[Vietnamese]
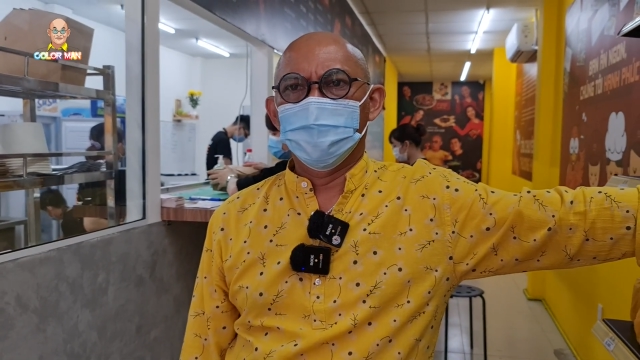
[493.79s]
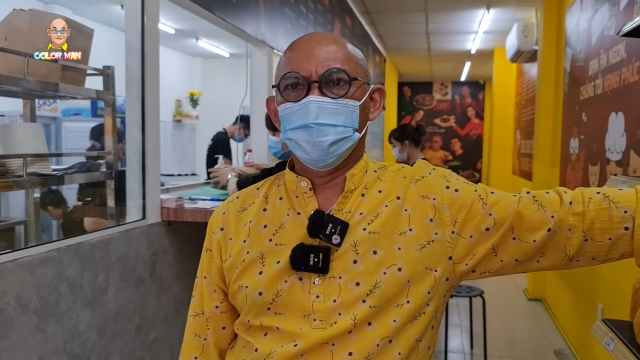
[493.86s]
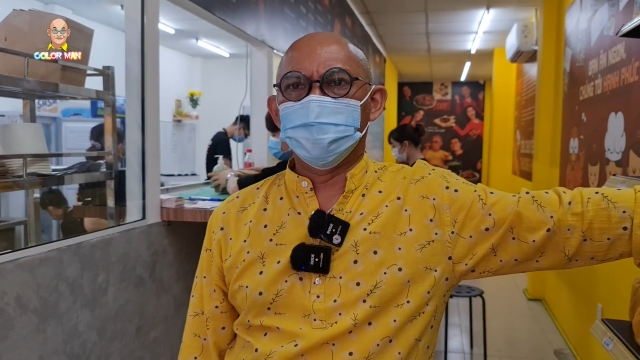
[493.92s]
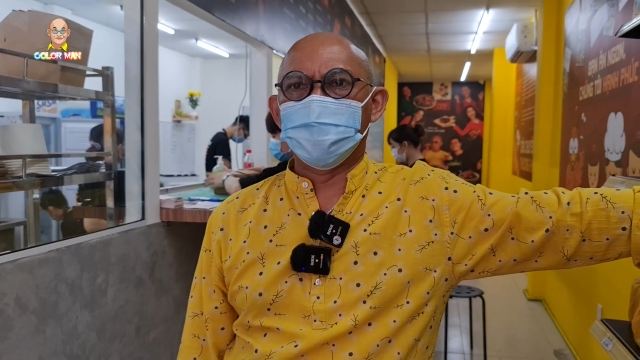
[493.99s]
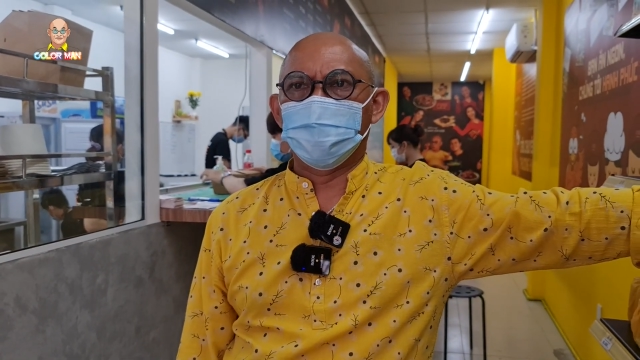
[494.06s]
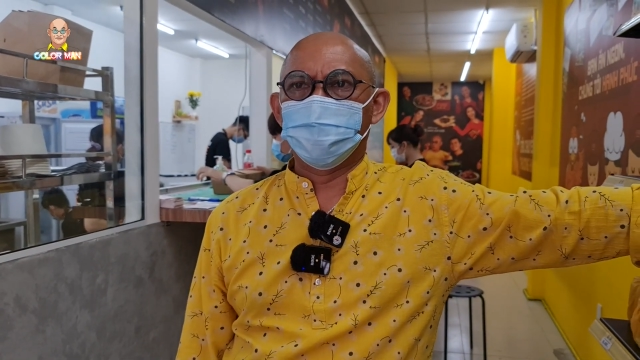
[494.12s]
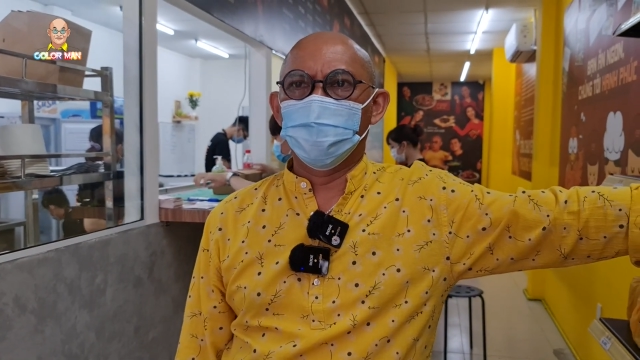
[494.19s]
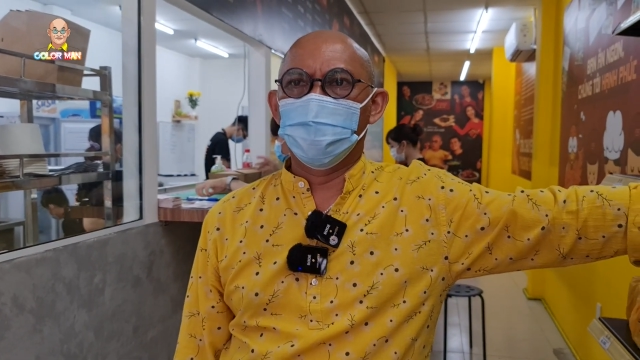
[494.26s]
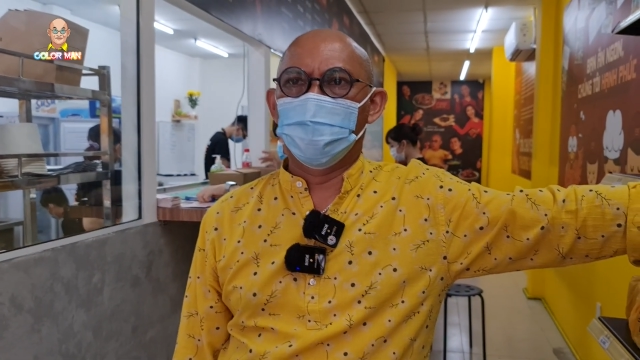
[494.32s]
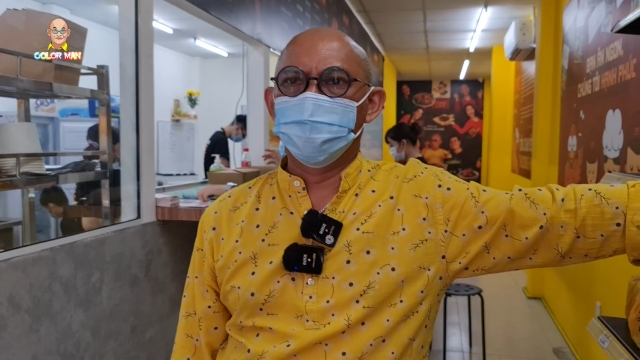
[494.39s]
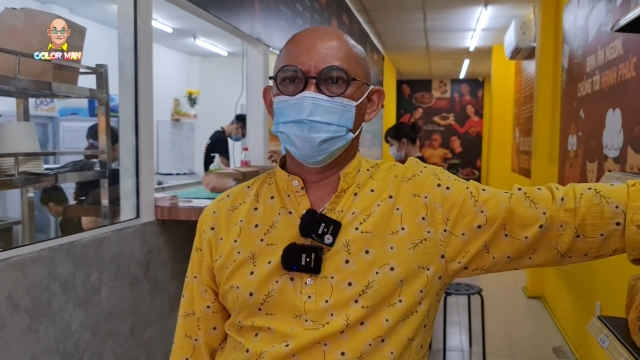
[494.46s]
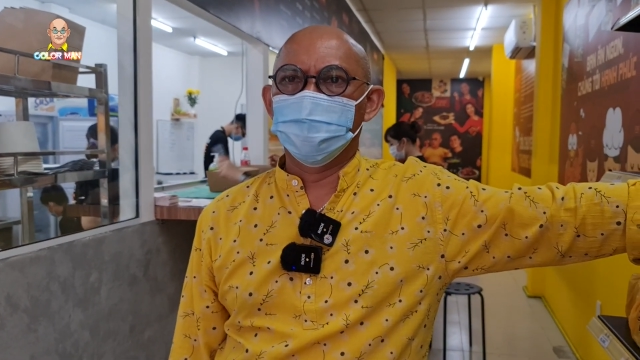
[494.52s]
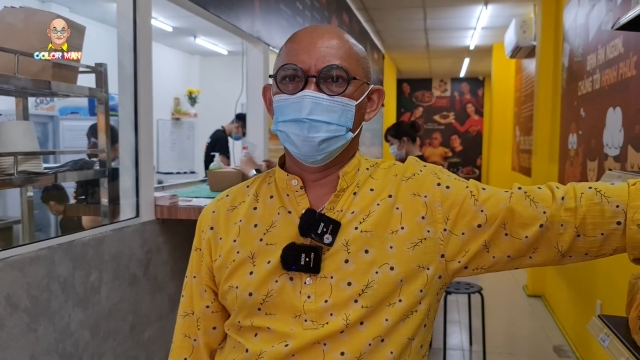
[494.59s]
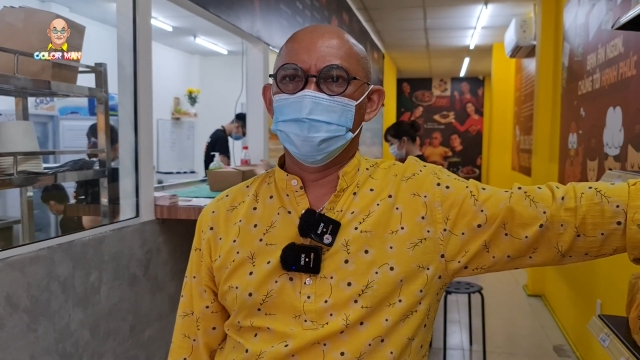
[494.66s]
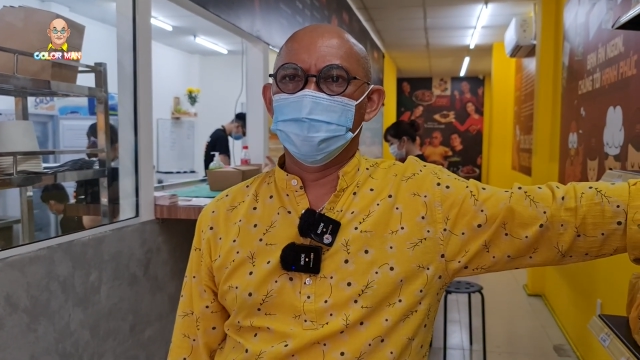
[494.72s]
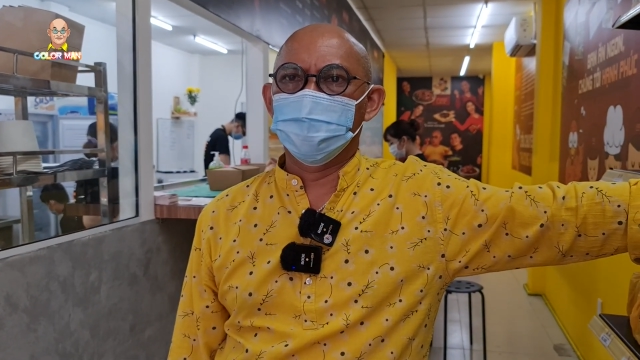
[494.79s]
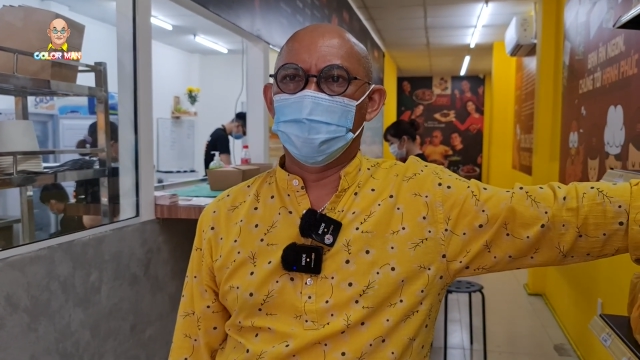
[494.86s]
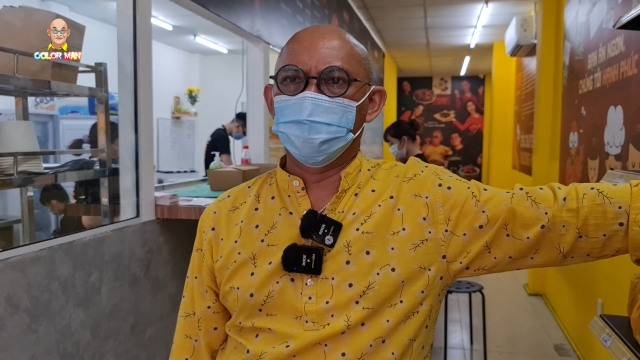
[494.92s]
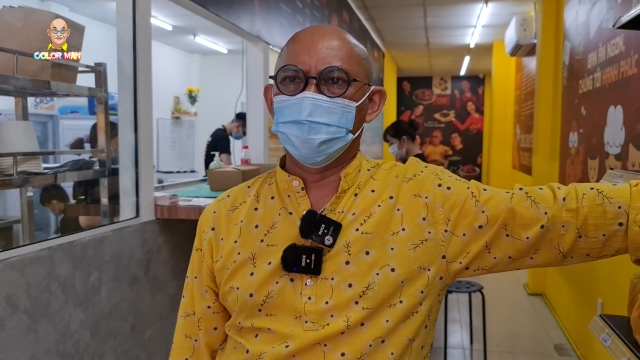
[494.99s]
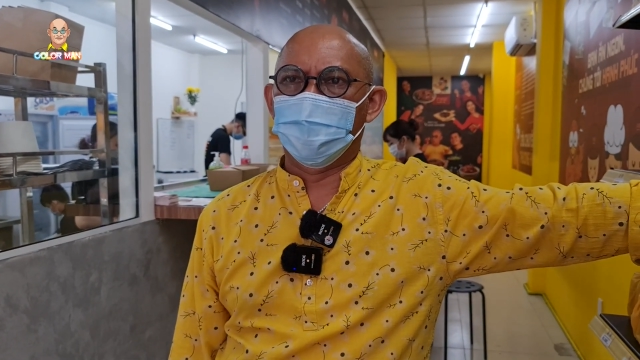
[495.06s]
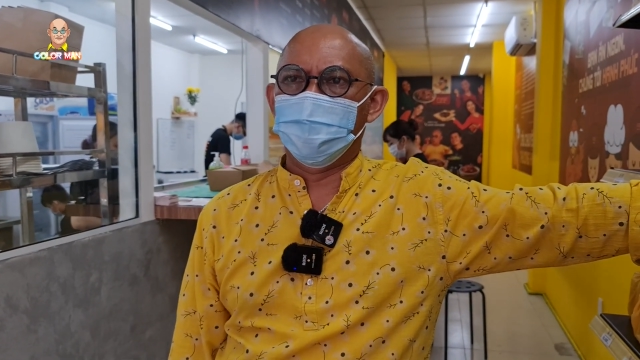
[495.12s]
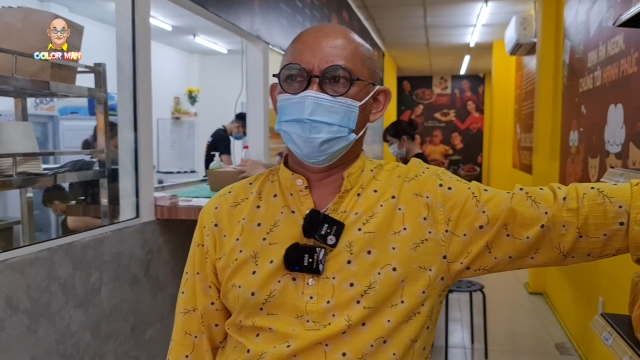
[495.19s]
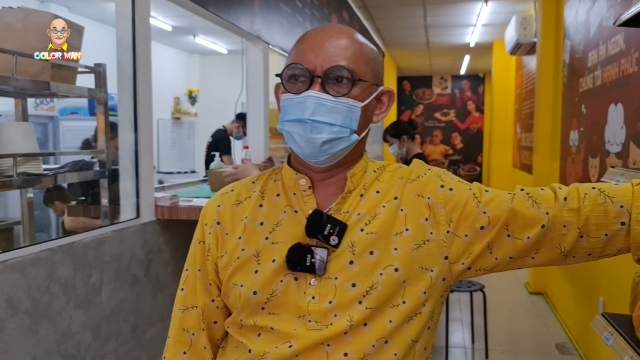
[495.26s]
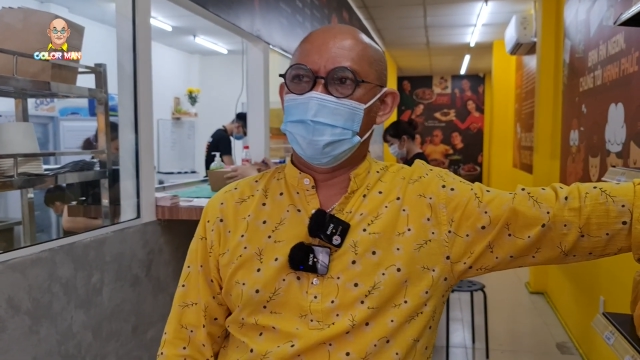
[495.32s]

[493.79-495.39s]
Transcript: thế sao chú không nghĩ